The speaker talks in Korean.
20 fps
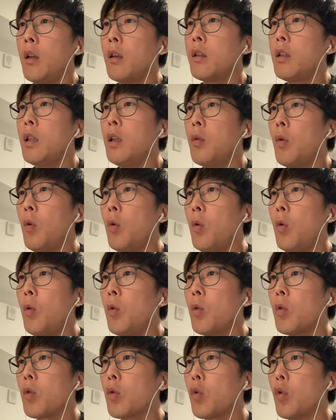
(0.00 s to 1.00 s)

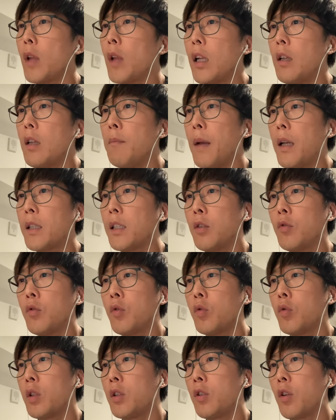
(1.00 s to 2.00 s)
그리고 또 다른
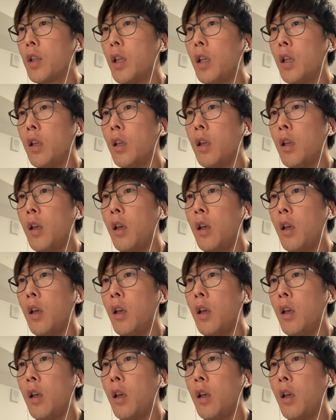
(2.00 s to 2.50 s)
방식으로는 여기